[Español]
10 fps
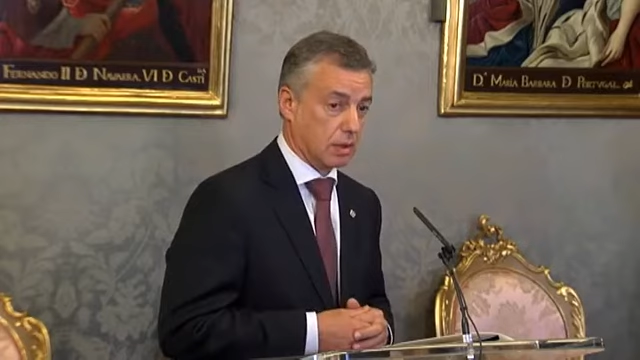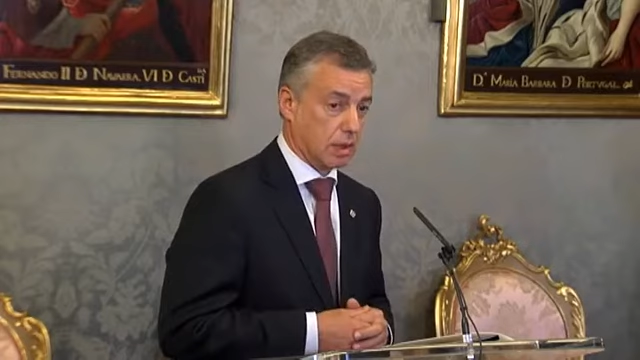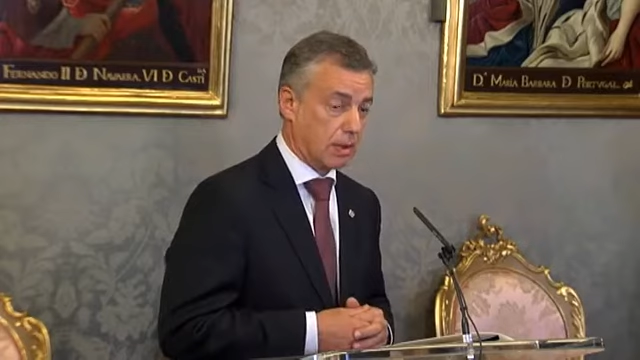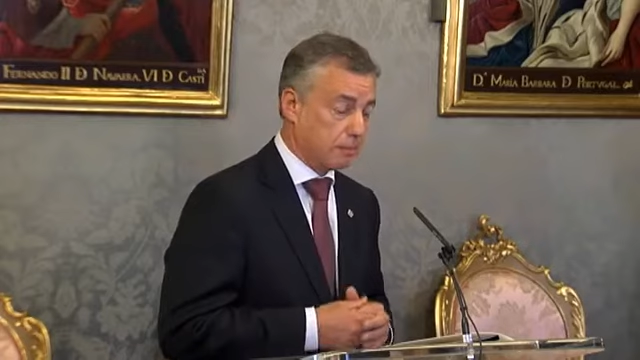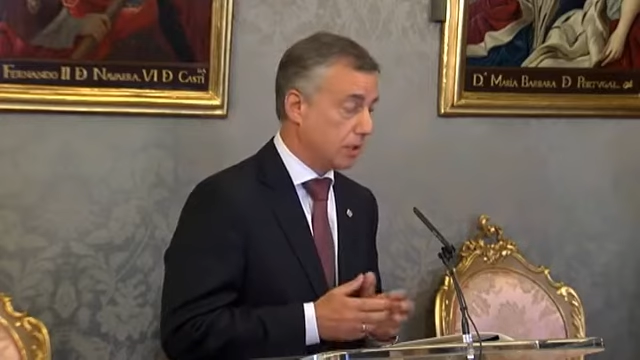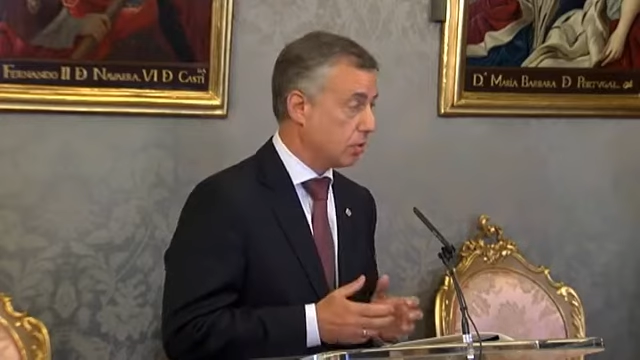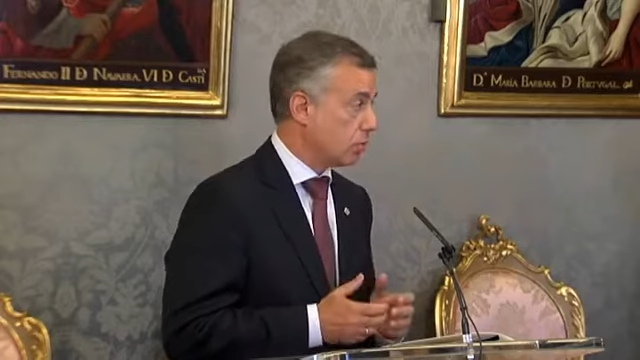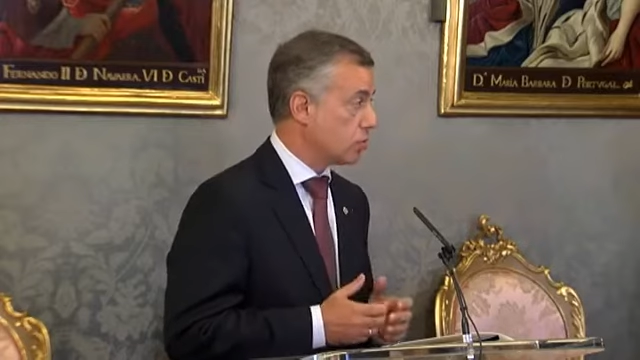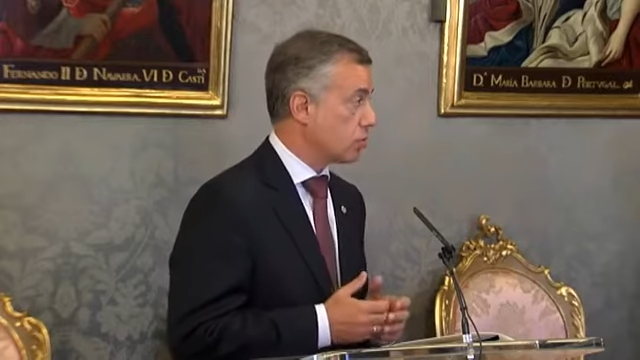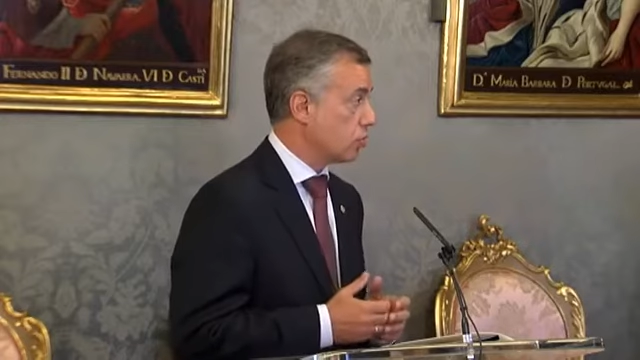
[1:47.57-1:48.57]

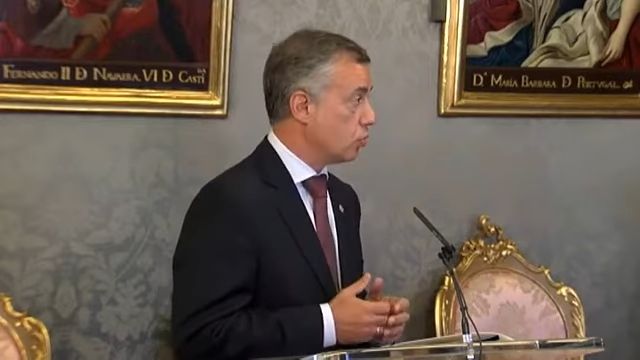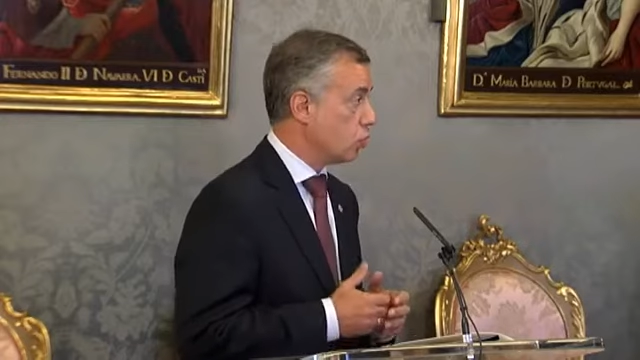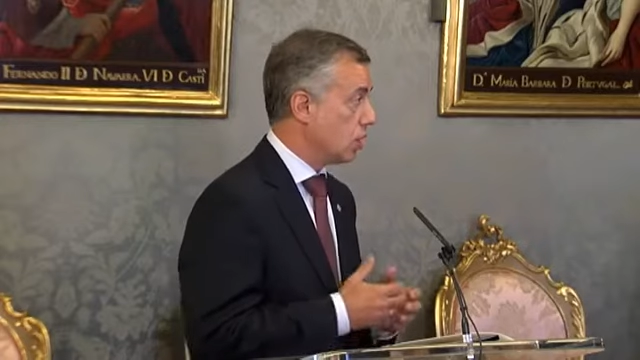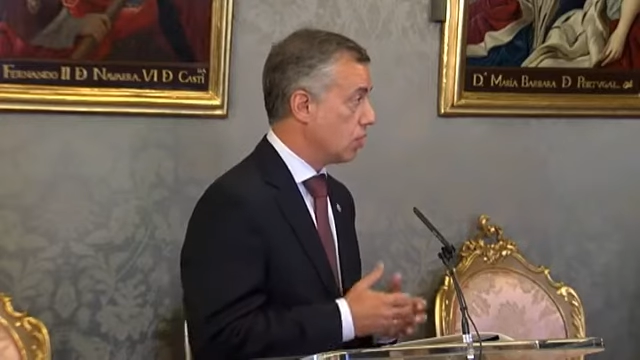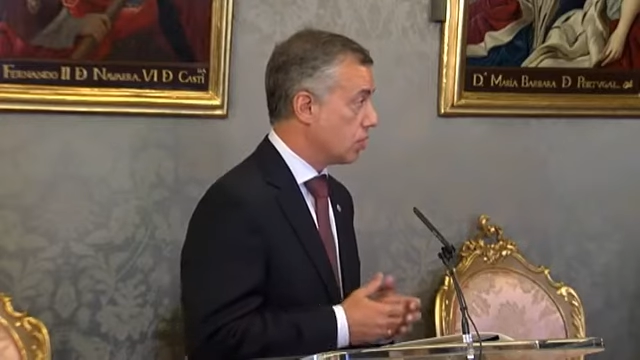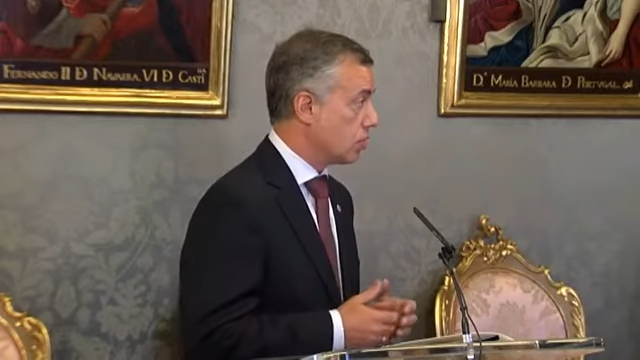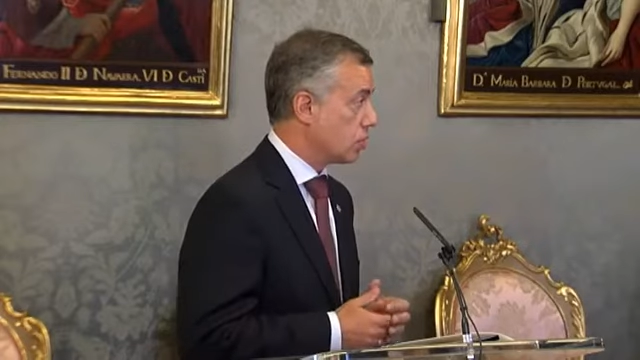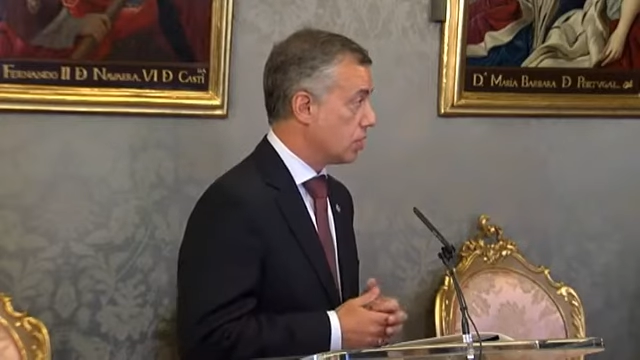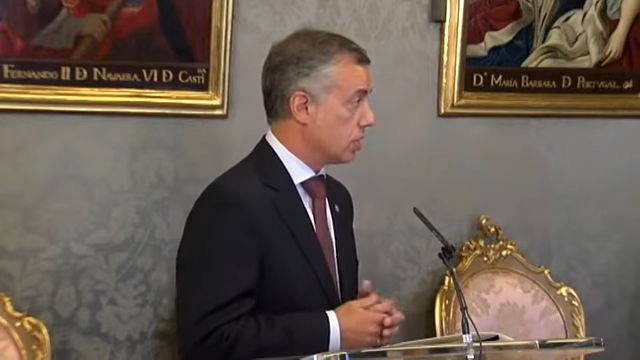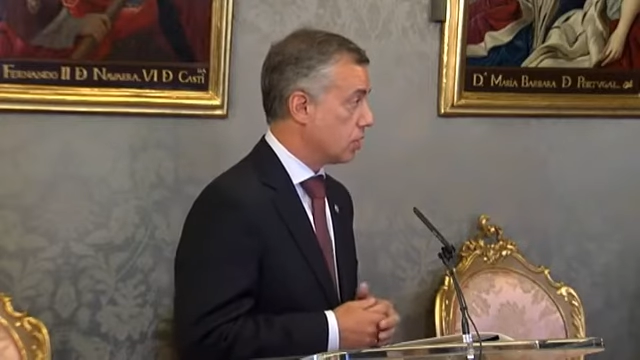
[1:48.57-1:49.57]
ámbitos nuevos
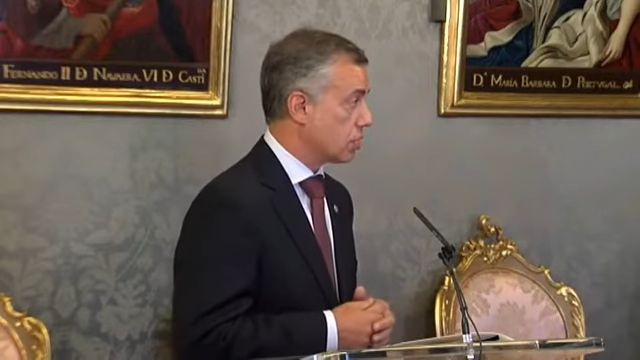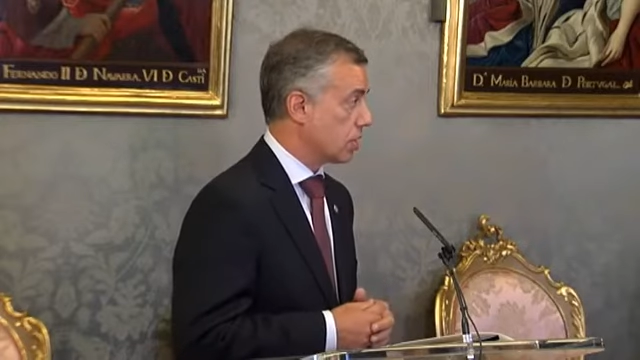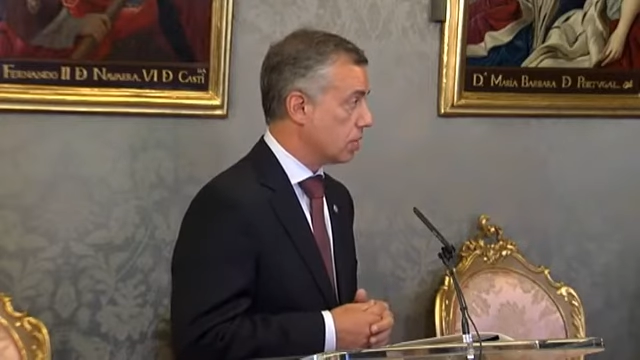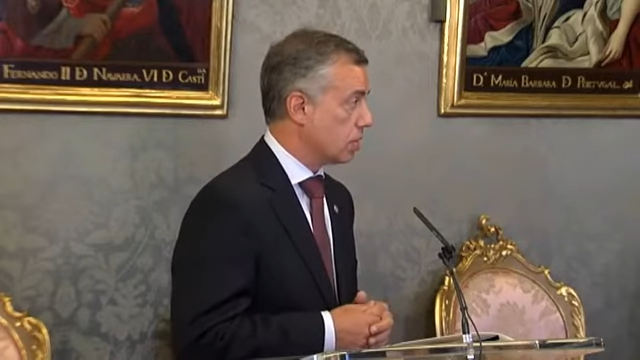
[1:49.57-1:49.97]
en los que yo